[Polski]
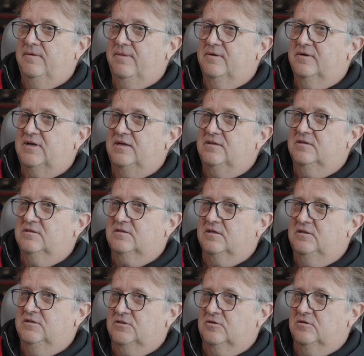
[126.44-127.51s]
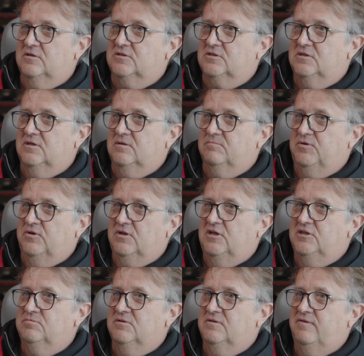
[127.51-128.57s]
rajdy te historyczne.
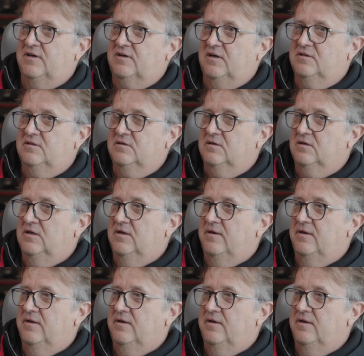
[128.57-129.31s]
Pojechaliśmy dwa rajdy.